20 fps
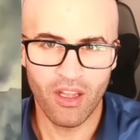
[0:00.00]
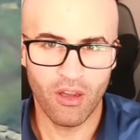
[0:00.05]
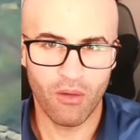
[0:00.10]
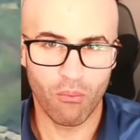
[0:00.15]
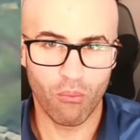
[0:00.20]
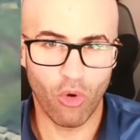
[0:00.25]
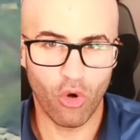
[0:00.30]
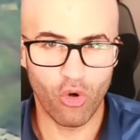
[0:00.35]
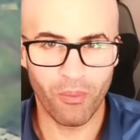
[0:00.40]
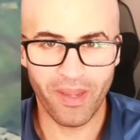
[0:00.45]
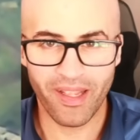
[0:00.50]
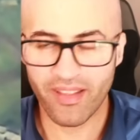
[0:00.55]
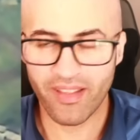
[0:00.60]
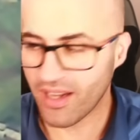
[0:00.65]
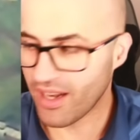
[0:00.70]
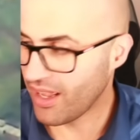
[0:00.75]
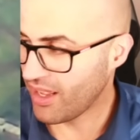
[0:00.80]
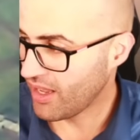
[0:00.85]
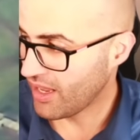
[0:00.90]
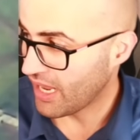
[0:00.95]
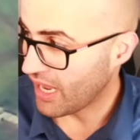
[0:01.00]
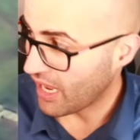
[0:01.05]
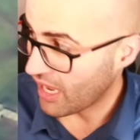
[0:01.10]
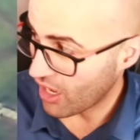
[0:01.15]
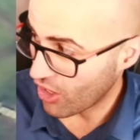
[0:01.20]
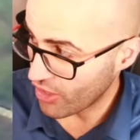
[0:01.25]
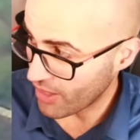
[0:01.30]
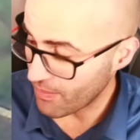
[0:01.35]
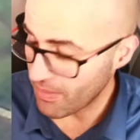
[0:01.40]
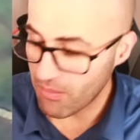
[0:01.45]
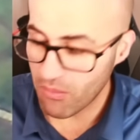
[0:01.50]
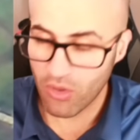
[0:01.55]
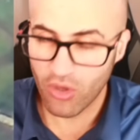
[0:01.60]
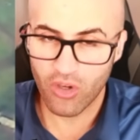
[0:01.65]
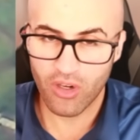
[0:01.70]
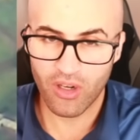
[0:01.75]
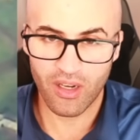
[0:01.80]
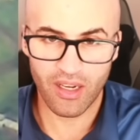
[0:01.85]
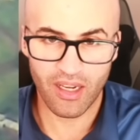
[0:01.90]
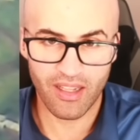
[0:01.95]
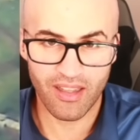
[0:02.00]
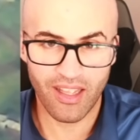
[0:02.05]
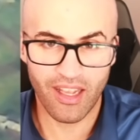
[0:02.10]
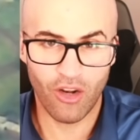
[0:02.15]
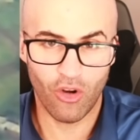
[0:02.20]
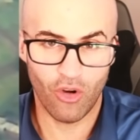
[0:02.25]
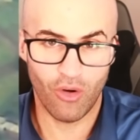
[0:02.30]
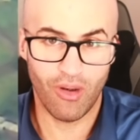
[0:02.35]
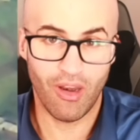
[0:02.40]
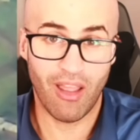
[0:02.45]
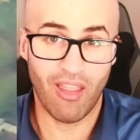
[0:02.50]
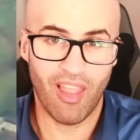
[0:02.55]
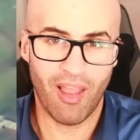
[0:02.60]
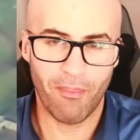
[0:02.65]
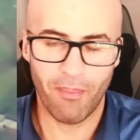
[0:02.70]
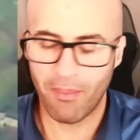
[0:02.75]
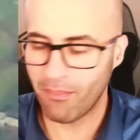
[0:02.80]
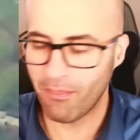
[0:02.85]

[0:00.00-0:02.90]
volumétrica. Ahora mismo, reitero, la odap